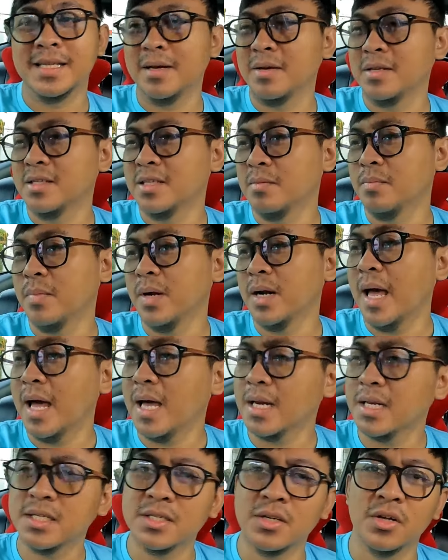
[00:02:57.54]
lah tri
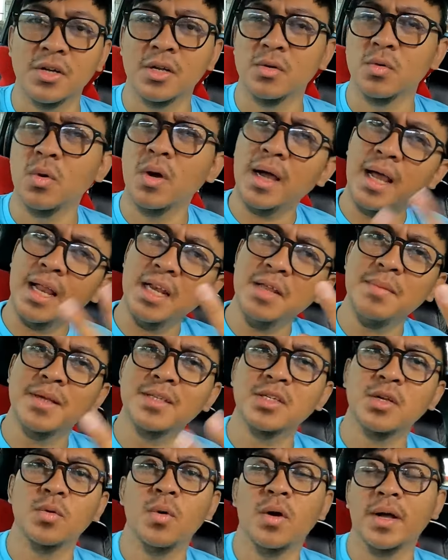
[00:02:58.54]
penglaris soalnya dua kali
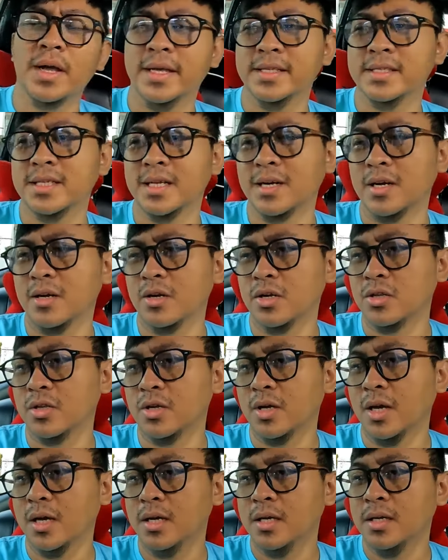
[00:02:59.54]
masa gue ngensel kalau
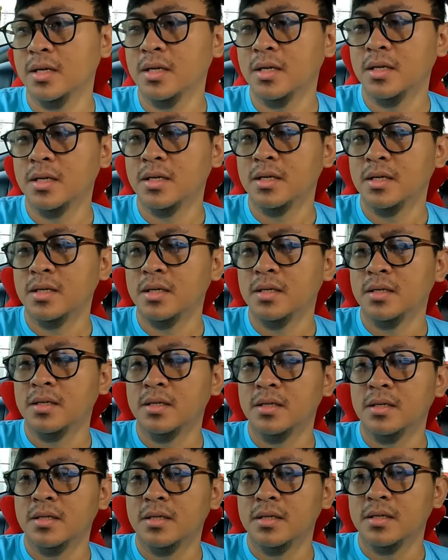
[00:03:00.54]
itu ya
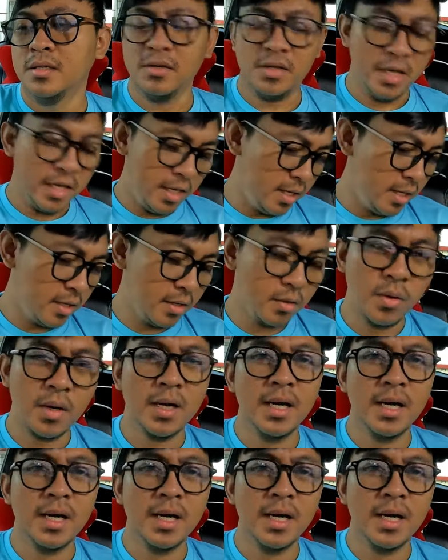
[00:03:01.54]
oke okay, gue